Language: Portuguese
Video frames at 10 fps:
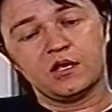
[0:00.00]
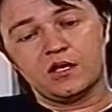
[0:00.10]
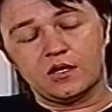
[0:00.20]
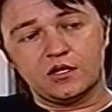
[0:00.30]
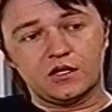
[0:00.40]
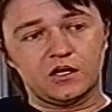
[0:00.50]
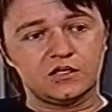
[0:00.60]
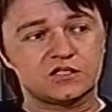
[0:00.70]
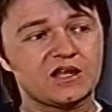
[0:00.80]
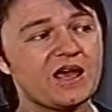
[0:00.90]
ele
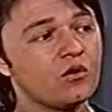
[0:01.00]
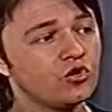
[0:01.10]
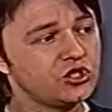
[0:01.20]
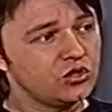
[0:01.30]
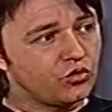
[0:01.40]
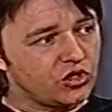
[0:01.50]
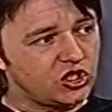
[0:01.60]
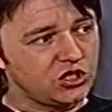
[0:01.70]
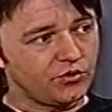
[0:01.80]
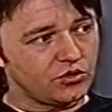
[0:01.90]
estreia hoje em
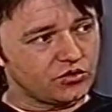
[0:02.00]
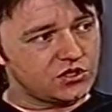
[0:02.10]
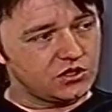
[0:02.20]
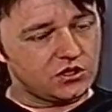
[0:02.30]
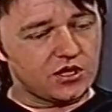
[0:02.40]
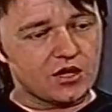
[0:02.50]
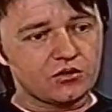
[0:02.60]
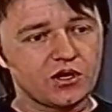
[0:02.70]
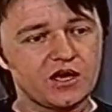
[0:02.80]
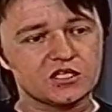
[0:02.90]
Curitiba, no Cine Teatro
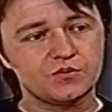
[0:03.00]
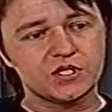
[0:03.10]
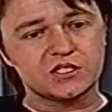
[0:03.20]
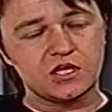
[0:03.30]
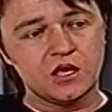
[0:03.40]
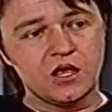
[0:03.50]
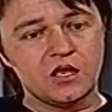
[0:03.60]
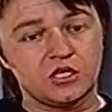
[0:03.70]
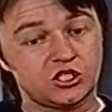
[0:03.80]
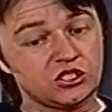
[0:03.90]
HSBC,
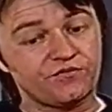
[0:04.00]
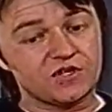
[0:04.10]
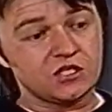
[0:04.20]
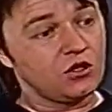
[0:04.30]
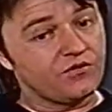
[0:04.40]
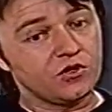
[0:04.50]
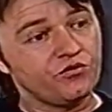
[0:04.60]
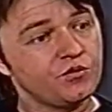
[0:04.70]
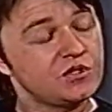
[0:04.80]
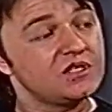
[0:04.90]
e a gente está fazendo, levando o
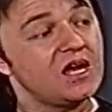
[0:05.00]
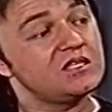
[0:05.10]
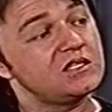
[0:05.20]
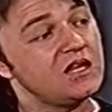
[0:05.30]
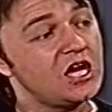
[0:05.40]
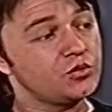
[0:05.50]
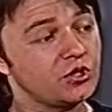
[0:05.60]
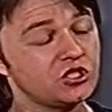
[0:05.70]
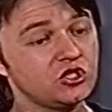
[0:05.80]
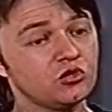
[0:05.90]
filme de cidade em cidade, porque
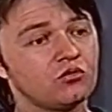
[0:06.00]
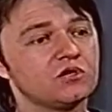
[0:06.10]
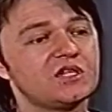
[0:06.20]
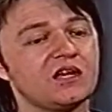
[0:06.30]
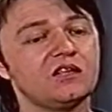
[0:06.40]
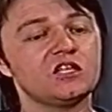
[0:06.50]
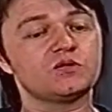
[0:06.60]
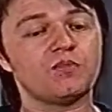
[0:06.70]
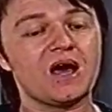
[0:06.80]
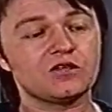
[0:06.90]
a gente não consegue ter
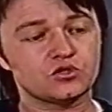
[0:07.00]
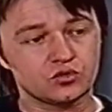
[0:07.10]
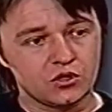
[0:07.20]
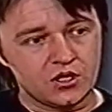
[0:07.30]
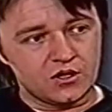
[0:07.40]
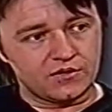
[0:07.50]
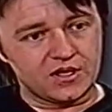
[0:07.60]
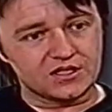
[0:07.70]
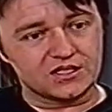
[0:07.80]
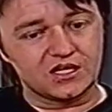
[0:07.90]
espaço
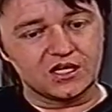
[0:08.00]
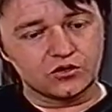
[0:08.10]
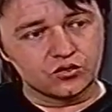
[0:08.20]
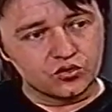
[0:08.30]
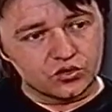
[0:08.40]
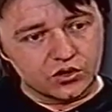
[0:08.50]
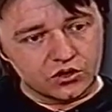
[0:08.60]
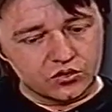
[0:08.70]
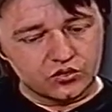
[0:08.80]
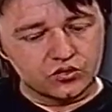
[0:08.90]
nas no, no,
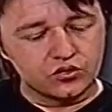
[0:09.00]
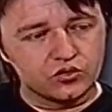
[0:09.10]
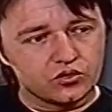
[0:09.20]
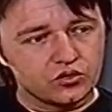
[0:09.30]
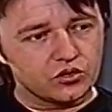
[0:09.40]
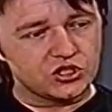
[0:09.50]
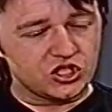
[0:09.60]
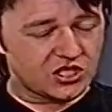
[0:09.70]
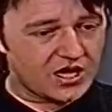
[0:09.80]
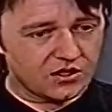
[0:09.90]
no, no A gente
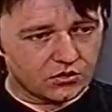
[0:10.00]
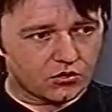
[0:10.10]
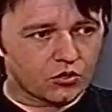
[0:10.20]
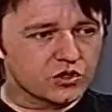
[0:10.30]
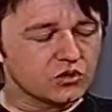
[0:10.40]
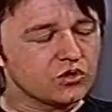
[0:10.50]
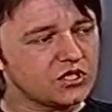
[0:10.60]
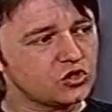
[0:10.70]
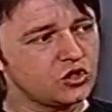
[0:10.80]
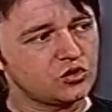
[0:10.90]
está com algumas
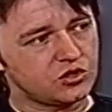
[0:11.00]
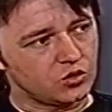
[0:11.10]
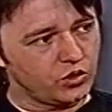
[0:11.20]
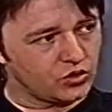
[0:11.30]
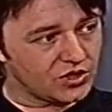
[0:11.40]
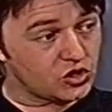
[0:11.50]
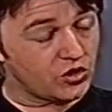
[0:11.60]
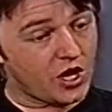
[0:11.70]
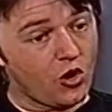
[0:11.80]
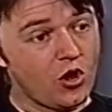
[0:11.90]
negociações no circuito
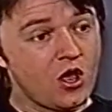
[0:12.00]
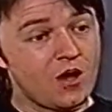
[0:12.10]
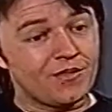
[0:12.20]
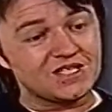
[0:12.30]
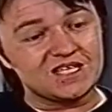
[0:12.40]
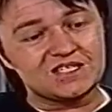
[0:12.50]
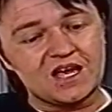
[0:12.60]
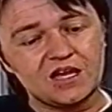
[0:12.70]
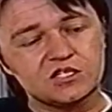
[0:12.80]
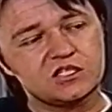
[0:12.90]
nacional, mas as
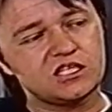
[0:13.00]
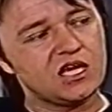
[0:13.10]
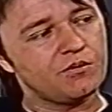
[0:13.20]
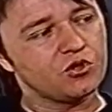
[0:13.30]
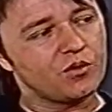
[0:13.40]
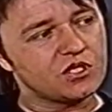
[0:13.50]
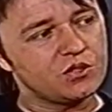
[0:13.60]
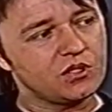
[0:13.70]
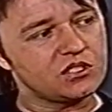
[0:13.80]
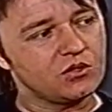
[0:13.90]
salas de cinema no Brasil
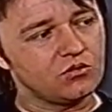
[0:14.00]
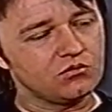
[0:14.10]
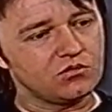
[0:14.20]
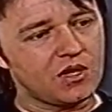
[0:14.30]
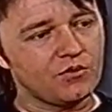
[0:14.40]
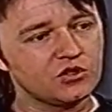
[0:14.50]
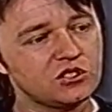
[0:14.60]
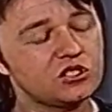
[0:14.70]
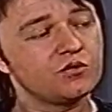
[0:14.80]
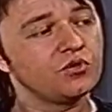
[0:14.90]
elas estão na mão das
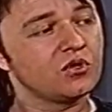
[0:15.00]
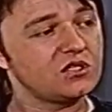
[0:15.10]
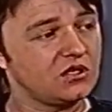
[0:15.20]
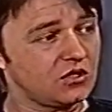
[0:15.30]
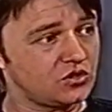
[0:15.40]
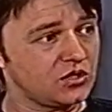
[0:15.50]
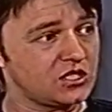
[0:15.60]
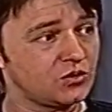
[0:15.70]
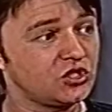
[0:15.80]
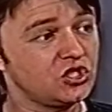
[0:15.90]
distribuidoras internacionais,
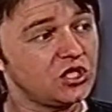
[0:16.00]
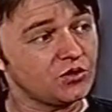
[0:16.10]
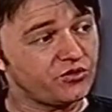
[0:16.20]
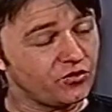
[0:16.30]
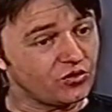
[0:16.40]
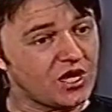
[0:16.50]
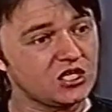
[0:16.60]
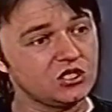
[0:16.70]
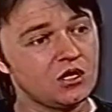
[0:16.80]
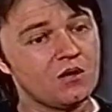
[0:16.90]
então a gente tem uma
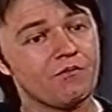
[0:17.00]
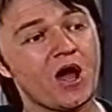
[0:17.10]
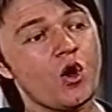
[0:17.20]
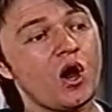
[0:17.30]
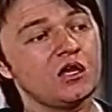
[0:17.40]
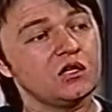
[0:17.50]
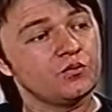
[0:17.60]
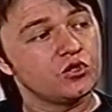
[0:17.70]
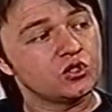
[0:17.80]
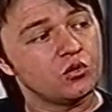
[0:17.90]
dificuldade maior ainda
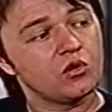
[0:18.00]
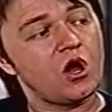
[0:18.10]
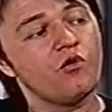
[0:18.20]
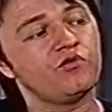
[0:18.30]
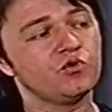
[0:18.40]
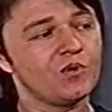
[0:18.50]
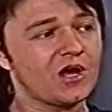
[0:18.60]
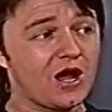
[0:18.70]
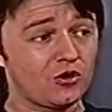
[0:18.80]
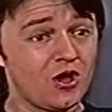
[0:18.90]
depois de colocar o filme no
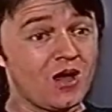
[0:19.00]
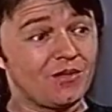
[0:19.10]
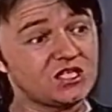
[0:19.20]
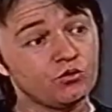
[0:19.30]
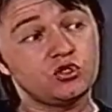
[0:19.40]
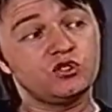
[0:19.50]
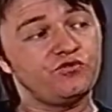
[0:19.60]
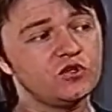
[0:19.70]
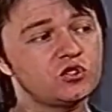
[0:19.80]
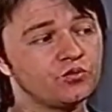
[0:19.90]
mercado. Mas é muito
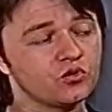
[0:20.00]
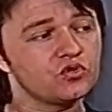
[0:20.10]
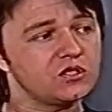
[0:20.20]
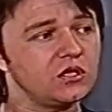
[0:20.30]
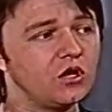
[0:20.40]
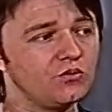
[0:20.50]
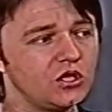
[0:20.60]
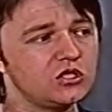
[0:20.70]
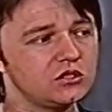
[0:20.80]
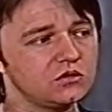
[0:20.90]
difícil produzir,
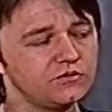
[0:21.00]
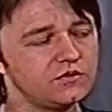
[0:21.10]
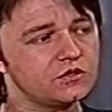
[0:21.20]
realmente é difícil.